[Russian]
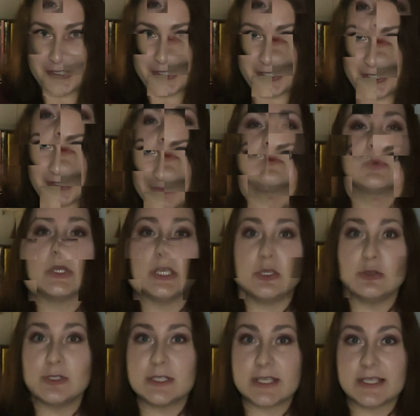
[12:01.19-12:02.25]
книге. По
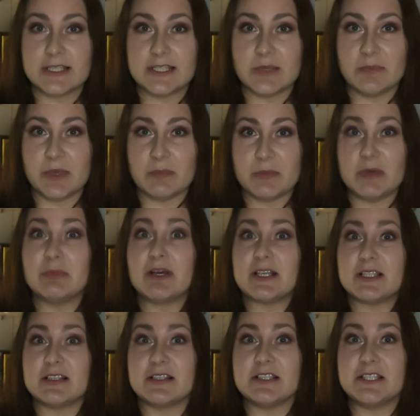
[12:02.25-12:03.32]
июльской теме мне бы
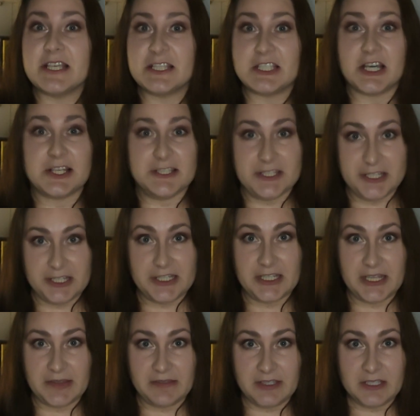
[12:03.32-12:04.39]
хотелось снять
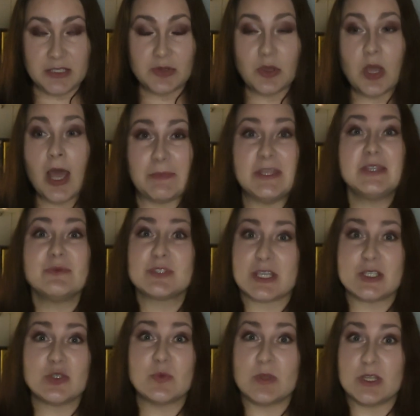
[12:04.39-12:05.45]
отдельное видео, поэтому
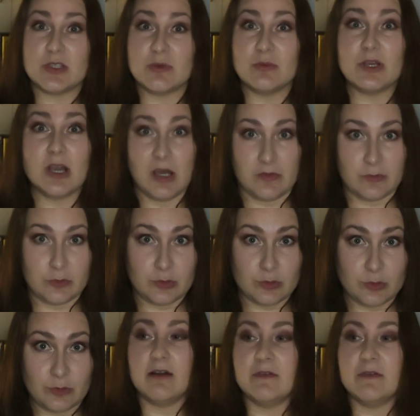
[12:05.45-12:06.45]
сразу перейдем к августу.